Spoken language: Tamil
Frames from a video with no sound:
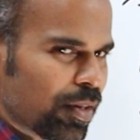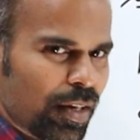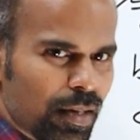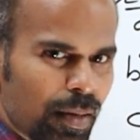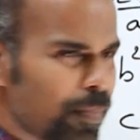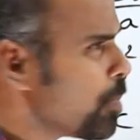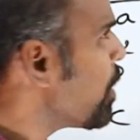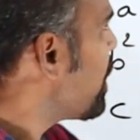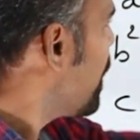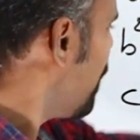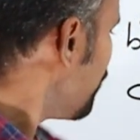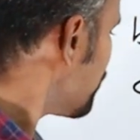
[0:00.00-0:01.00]
வந்திருக்கு இந்த
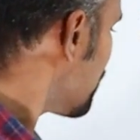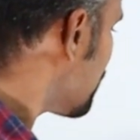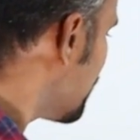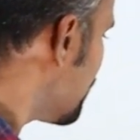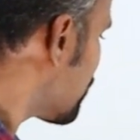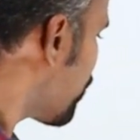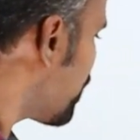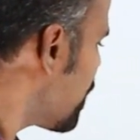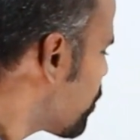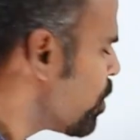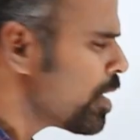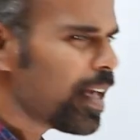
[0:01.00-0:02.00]
எலிப்ஸ் சி ஸ்கொயர்
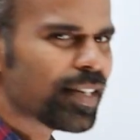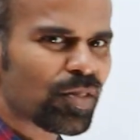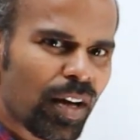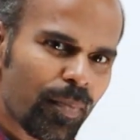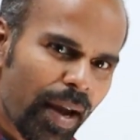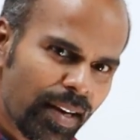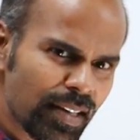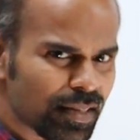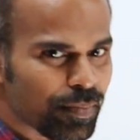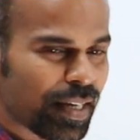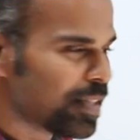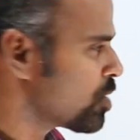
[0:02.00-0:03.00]
ஈக்குவல் டு ஏ ஸ்கொயர் மைனஸ்
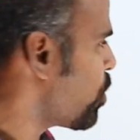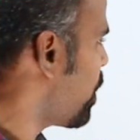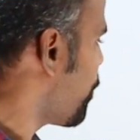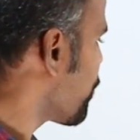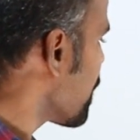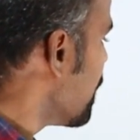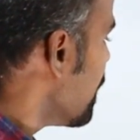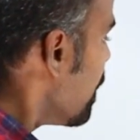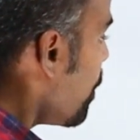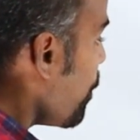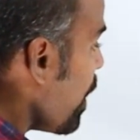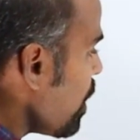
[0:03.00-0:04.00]
பி ஸ்கொயர்
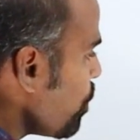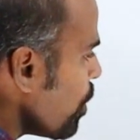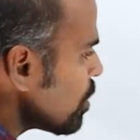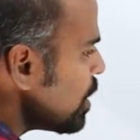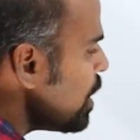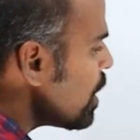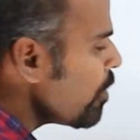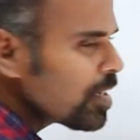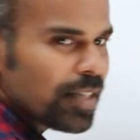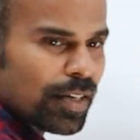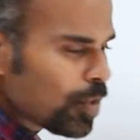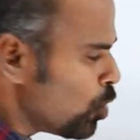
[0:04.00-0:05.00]
மேலே பாருங்க
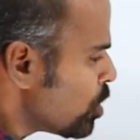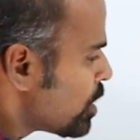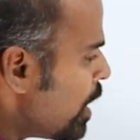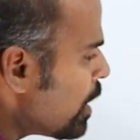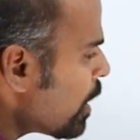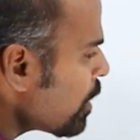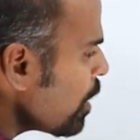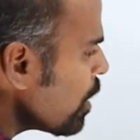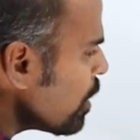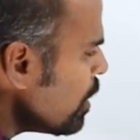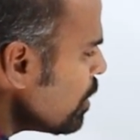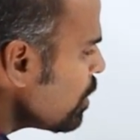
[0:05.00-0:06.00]
ஈக்குவேஷன் டூ சிங்கிறது
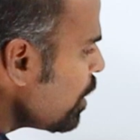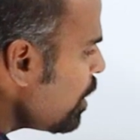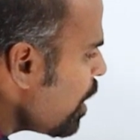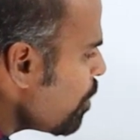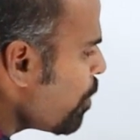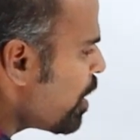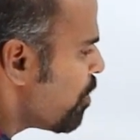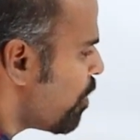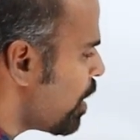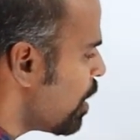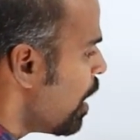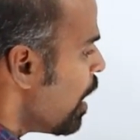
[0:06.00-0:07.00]
என்னது த்ரீ ஏ பை
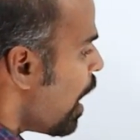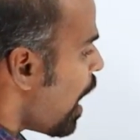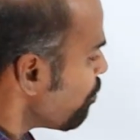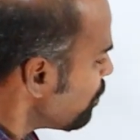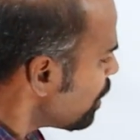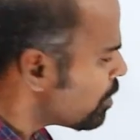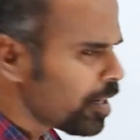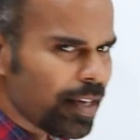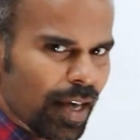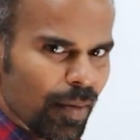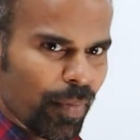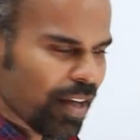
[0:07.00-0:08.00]
ஃபைவ் அந்த த்ரீ
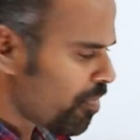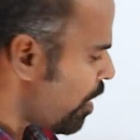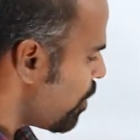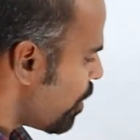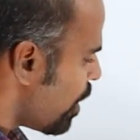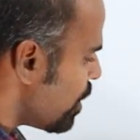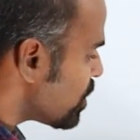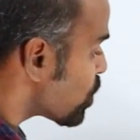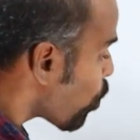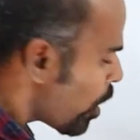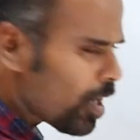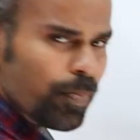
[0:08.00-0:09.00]
ஏ பை ஃபைவை
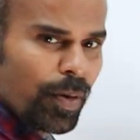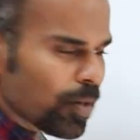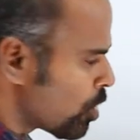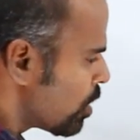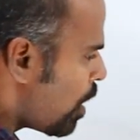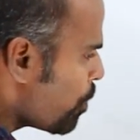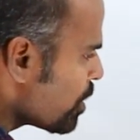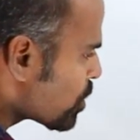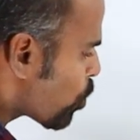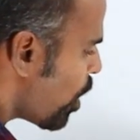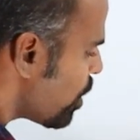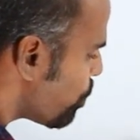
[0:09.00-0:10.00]
ஸ்கொயர் பண்ணணும் அப்போ இதை
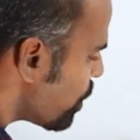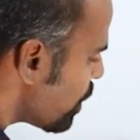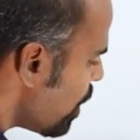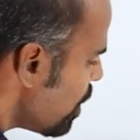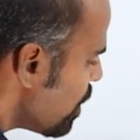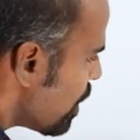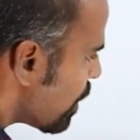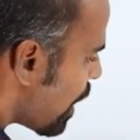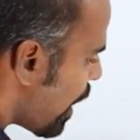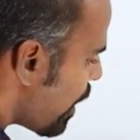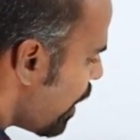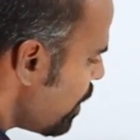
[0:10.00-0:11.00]
ஸ்கொயர் பண்ணால்
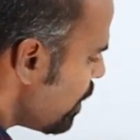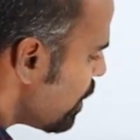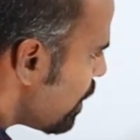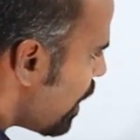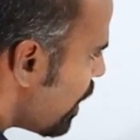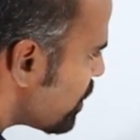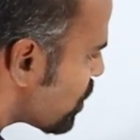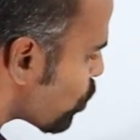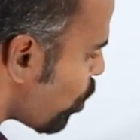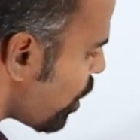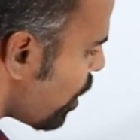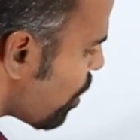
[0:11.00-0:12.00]
நயன் ஏ
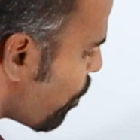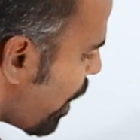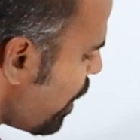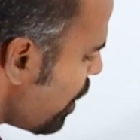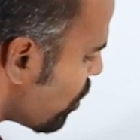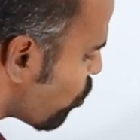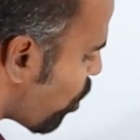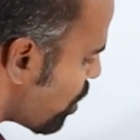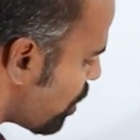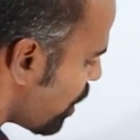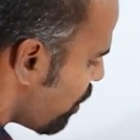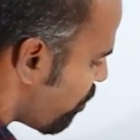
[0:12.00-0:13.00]
ஸ்கொயர் பை
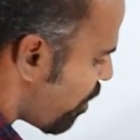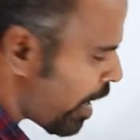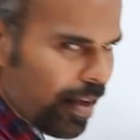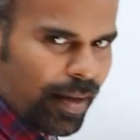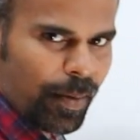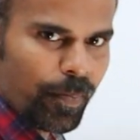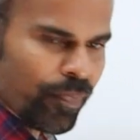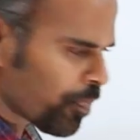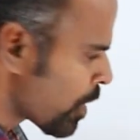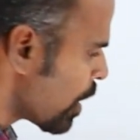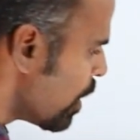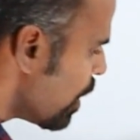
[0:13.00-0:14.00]
டுவெண்ட்டி ஃபைவ்
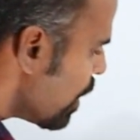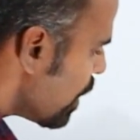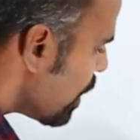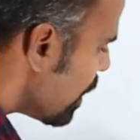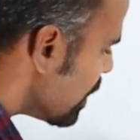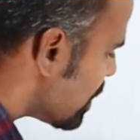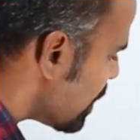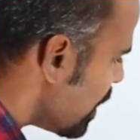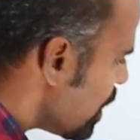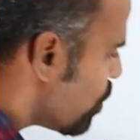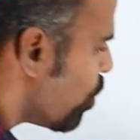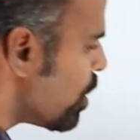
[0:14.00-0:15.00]
is
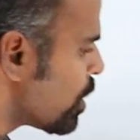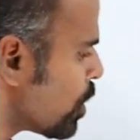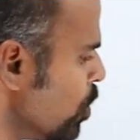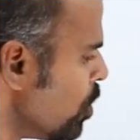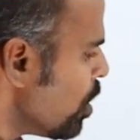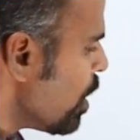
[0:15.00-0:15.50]
equal to